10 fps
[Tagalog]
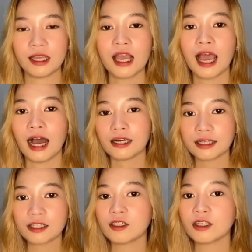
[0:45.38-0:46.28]
Ang
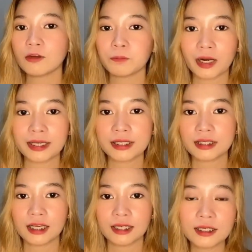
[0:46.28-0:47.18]
regular price
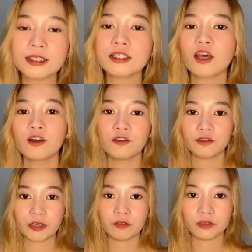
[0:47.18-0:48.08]
niya is
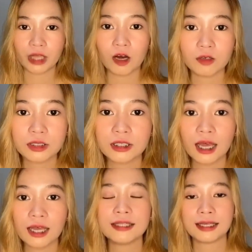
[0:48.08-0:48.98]

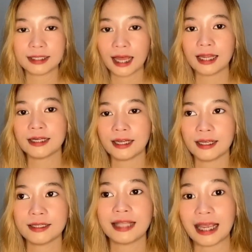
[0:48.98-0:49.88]

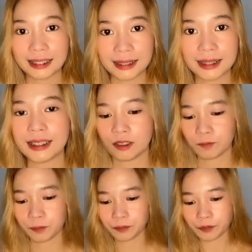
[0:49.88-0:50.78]
5,990.
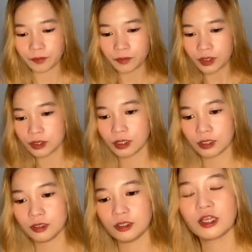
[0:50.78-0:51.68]

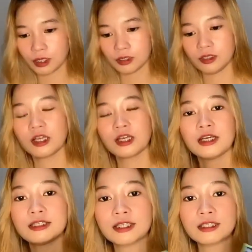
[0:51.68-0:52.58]
Ganun, ganun.
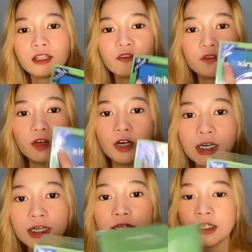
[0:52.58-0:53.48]

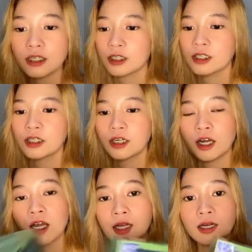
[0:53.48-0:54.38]
64
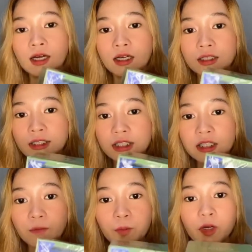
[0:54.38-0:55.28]

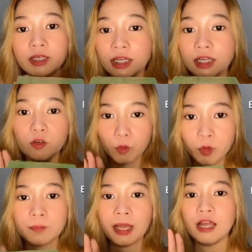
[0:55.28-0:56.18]
64GB
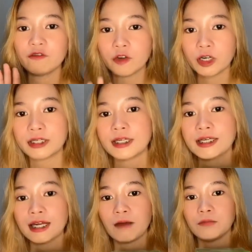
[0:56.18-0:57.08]
room and 4GB
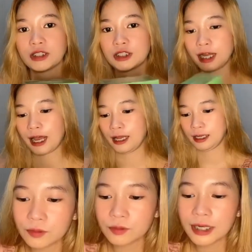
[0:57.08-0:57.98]
RAM na siya.
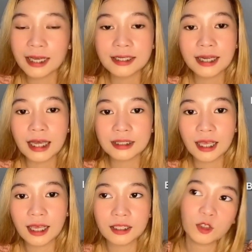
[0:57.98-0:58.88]
At unahin
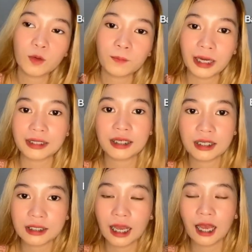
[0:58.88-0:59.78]
natin yung battery
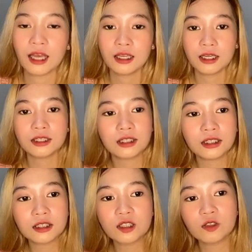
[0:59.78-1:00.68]
niya.
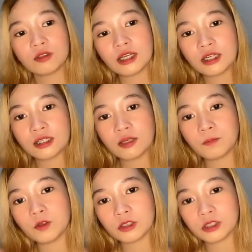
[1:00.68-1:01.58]
Since nung na-receive
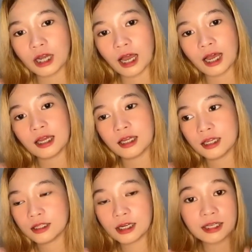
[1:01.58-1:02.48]
ko siya,
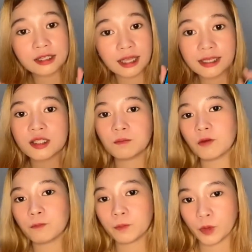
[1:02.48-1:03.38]
3 days
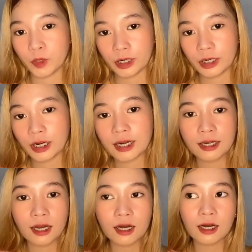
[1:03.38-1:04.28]
before,
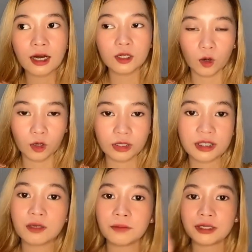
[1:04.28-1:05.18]
hanggang ngayon,
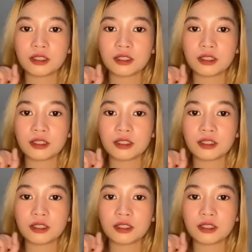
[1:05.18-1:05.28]
isang beses